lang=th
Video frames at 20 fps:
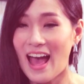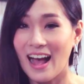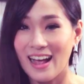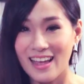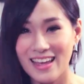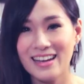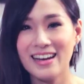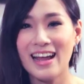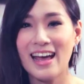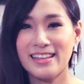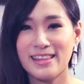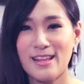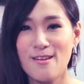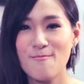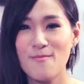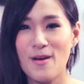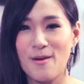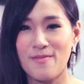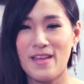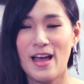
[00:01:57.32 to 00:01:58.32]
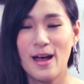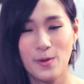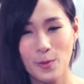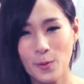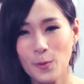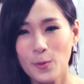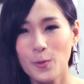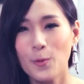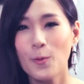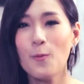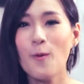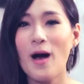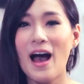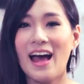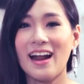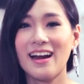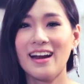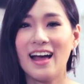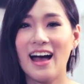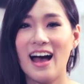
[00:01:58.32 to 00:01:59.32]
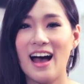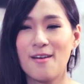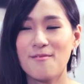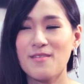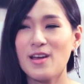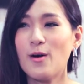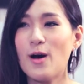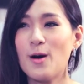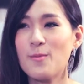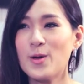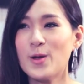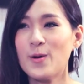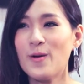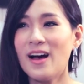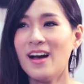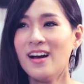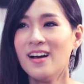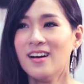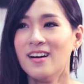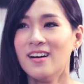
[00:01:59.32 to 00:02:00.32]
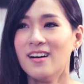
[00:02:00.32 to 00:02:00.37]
อยากกินไอติม แบบนี้ทุกๆวันนะคะมีความคิดว่า